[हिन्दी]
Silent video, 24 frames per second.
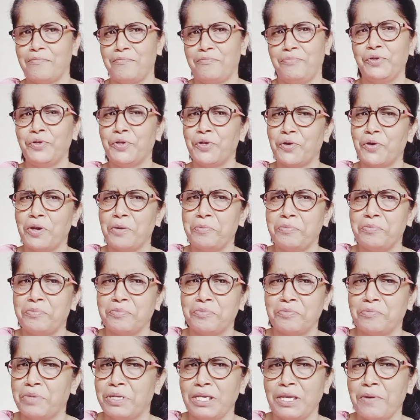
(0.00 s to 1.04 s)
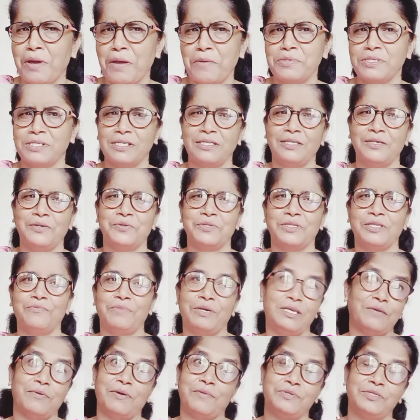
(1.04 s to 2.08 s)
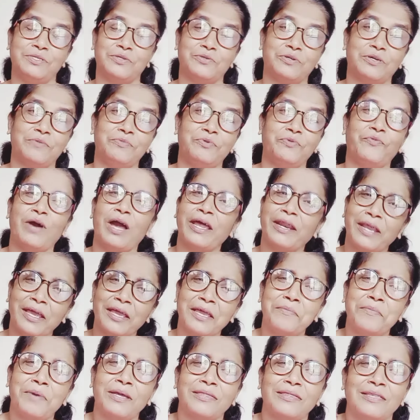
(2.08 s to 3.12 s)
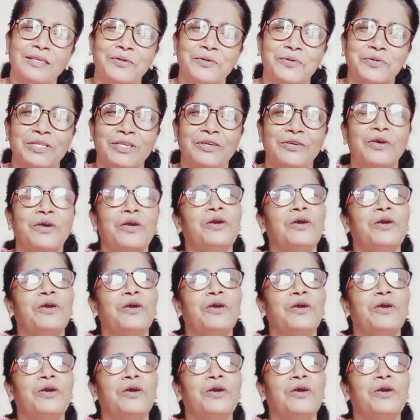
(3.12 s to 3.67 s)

वीडियो कॉल भैया भाभी से नहीं होती भैया भाभी से तो कभी वहाँ रह के बात नहीं होती